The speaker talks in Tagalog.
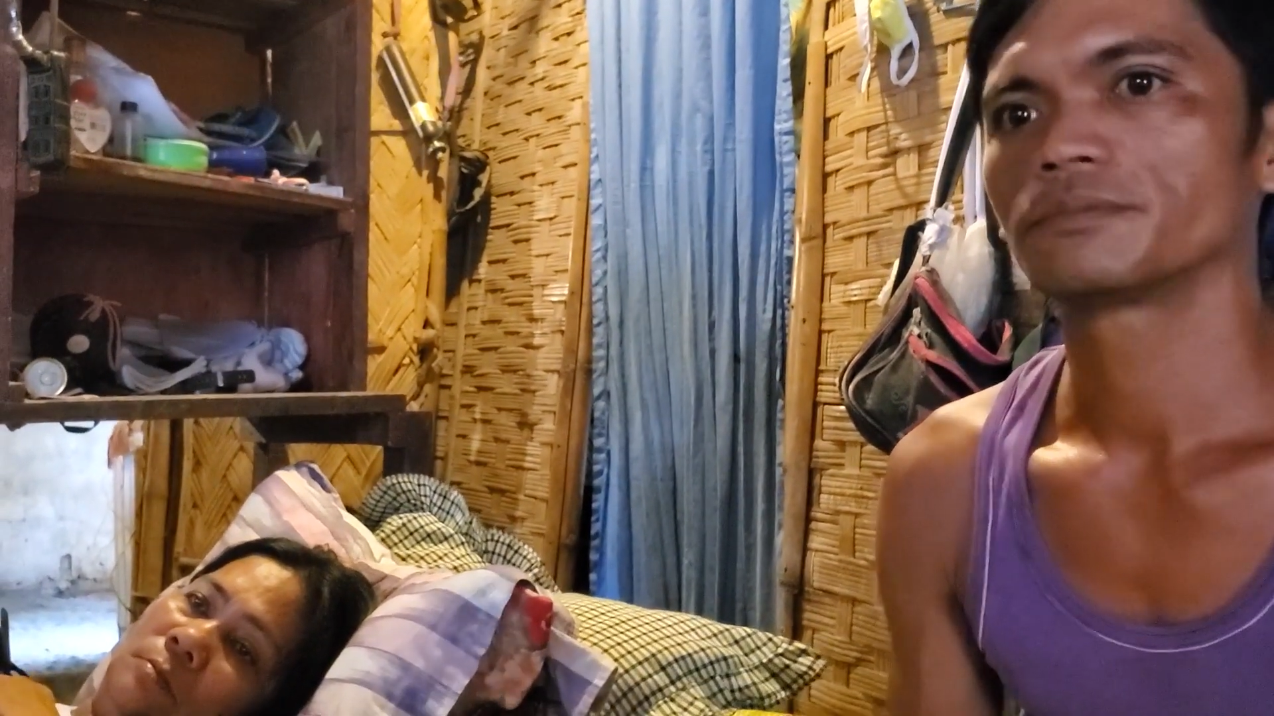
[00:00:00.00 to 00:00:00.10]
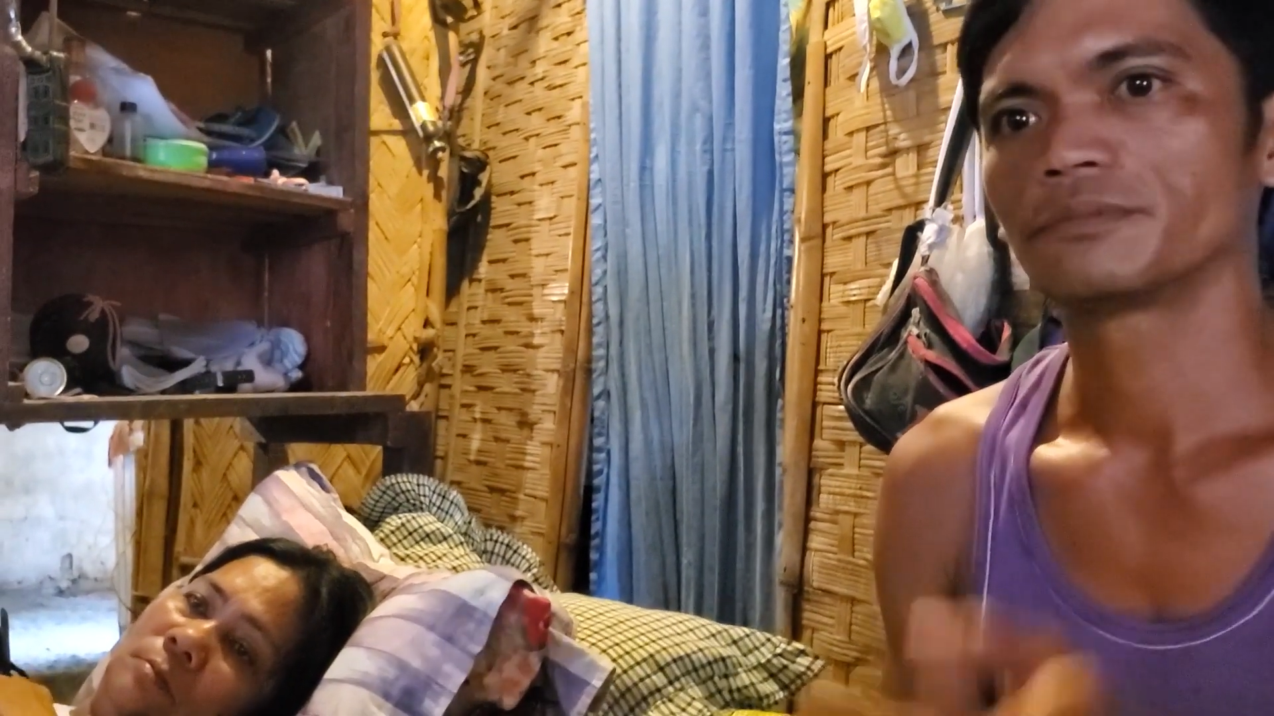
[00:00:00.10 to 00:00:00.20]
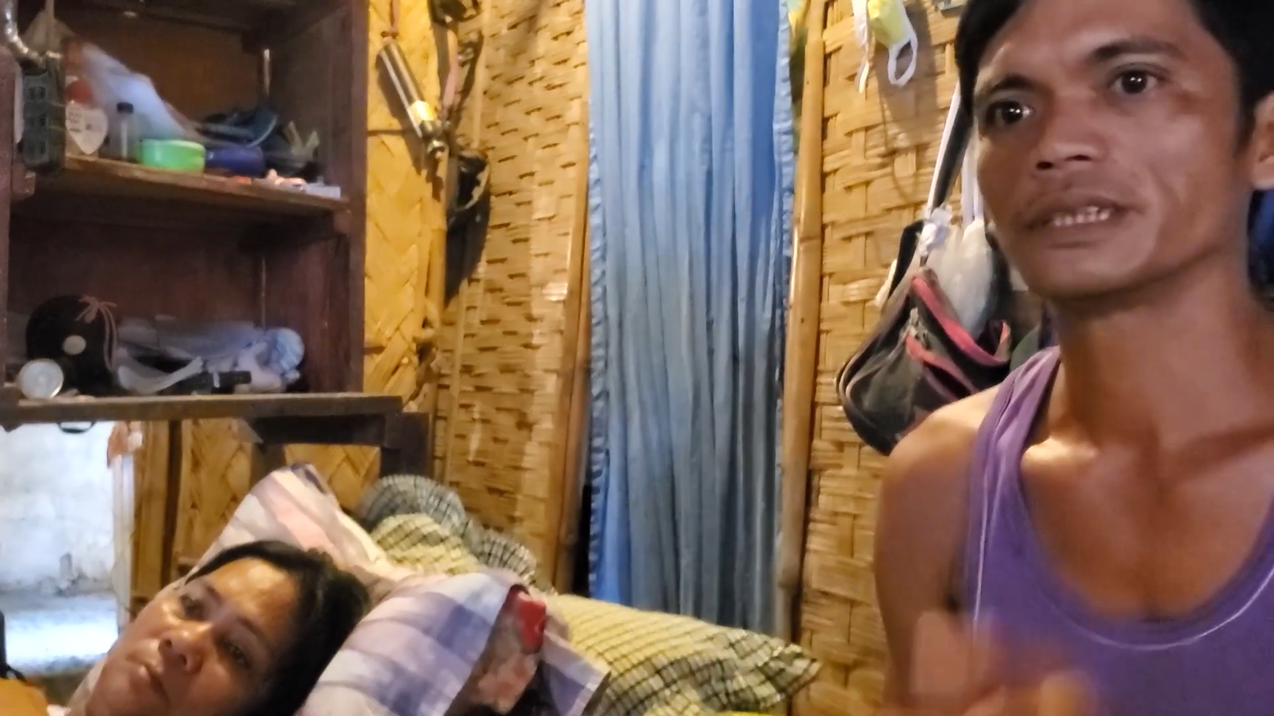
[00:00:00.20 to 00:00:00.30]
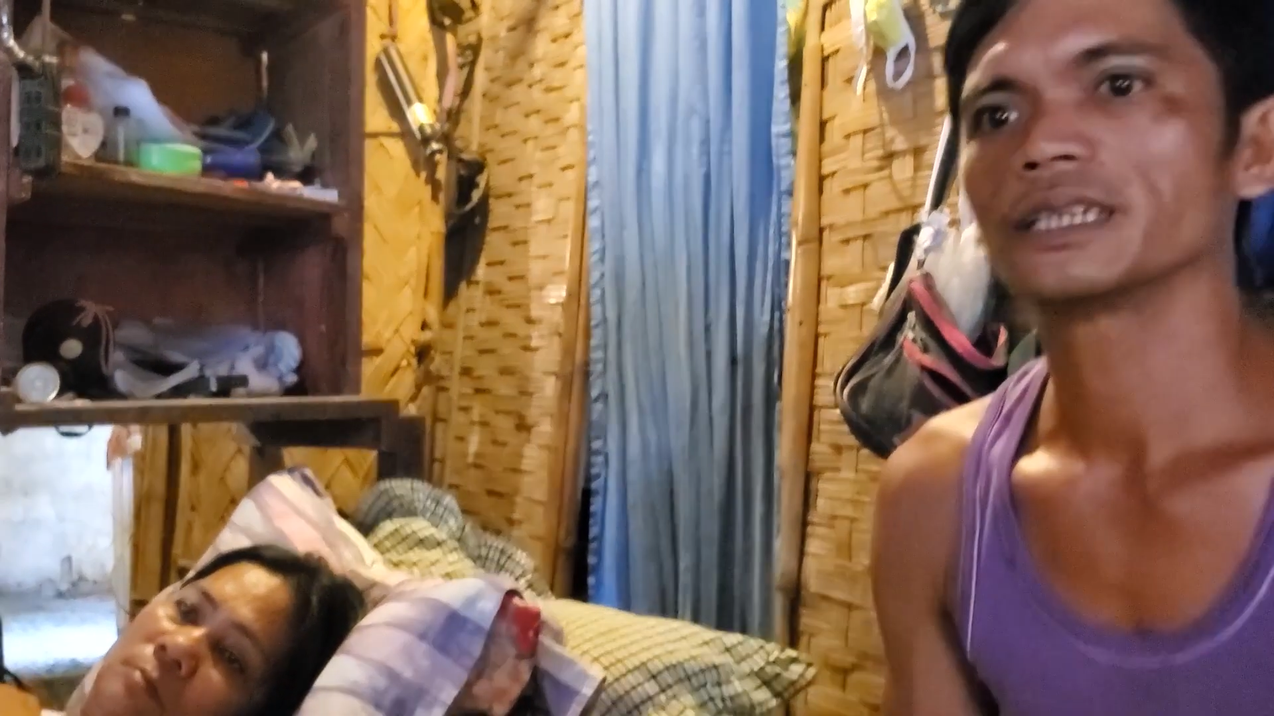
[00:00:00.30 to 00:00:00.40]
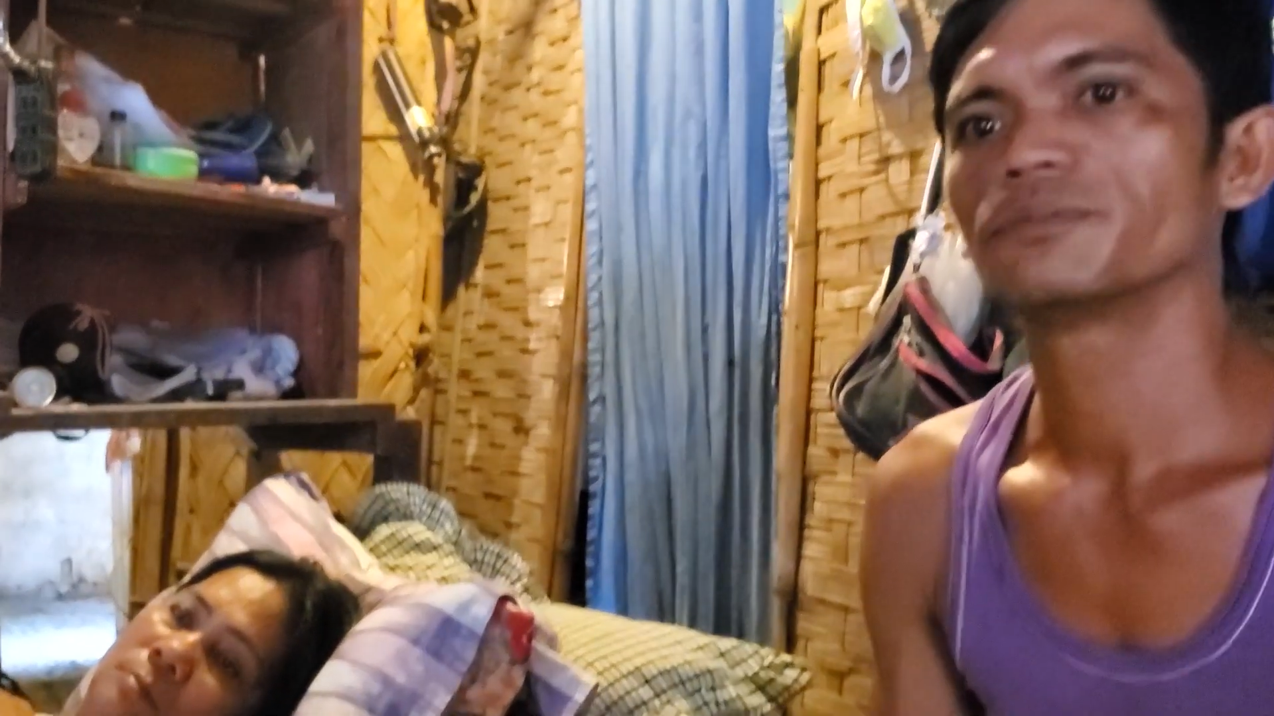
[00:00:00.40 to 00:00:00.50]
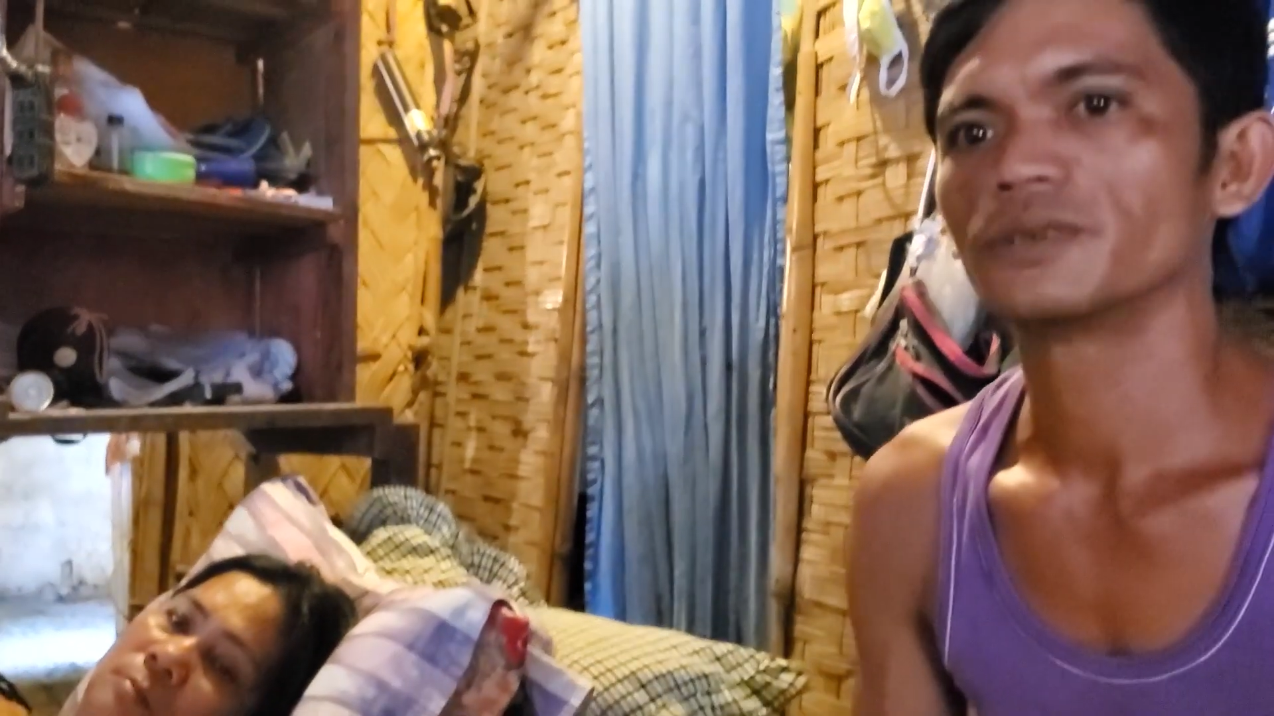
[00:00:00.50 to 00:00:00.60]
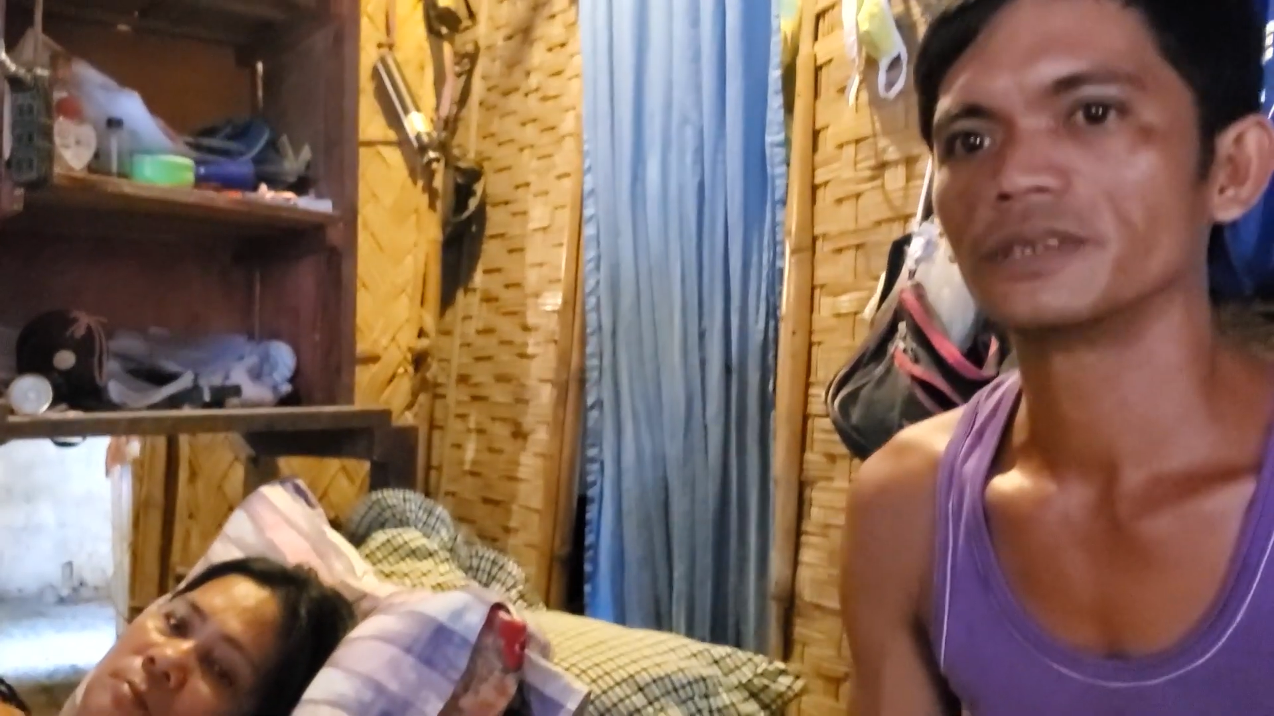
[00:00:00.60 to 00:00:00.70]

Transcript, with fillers: minsan po